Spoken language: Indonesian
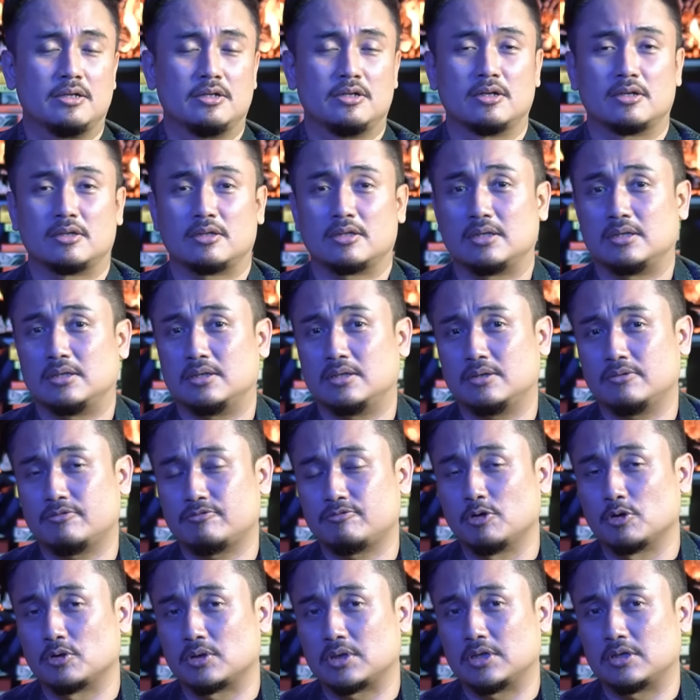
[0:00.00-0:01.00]
di Dirty
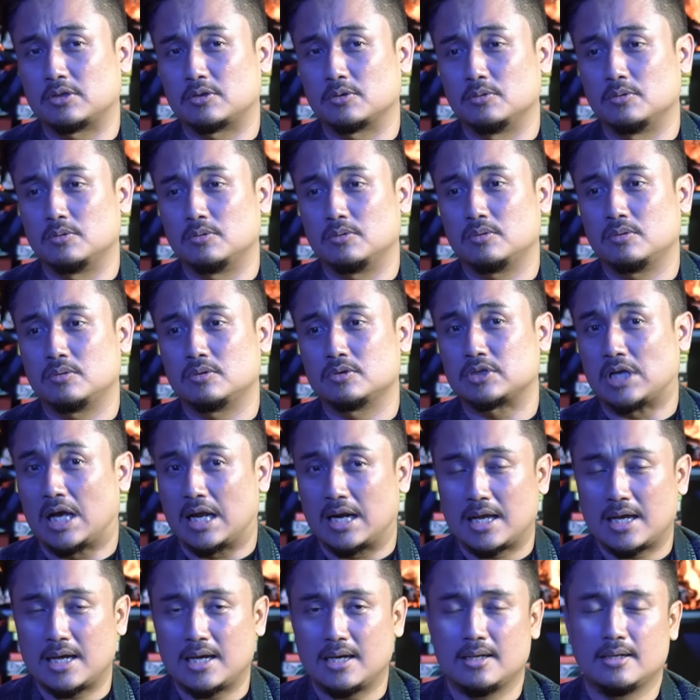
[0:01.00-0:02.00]
Food itu
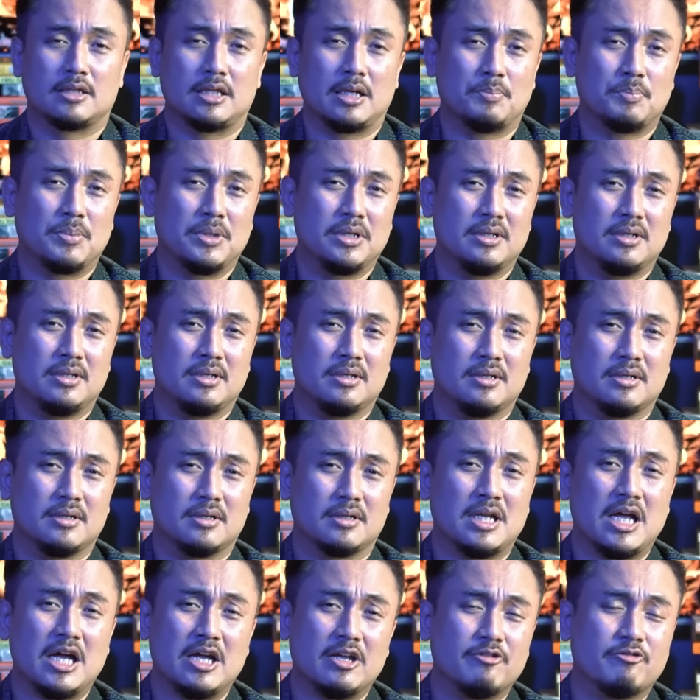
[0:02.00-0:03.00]
salah tapi
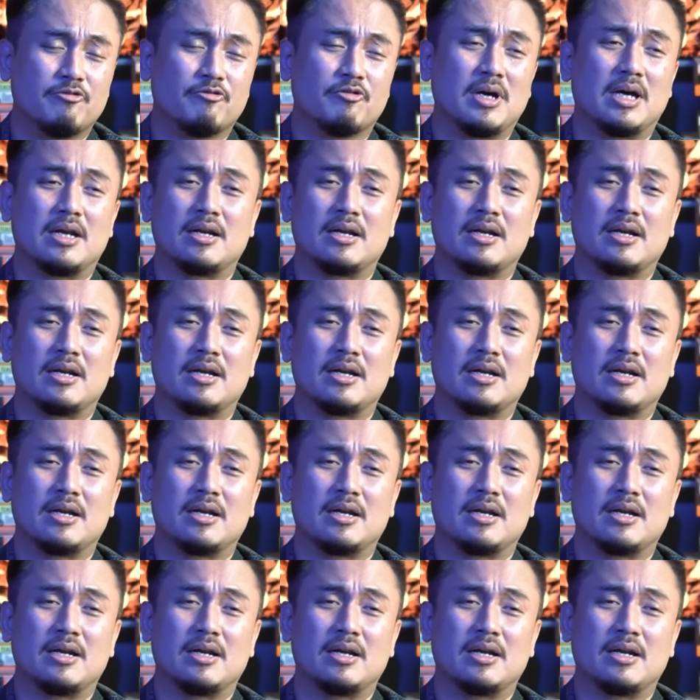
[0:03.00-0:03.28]
naif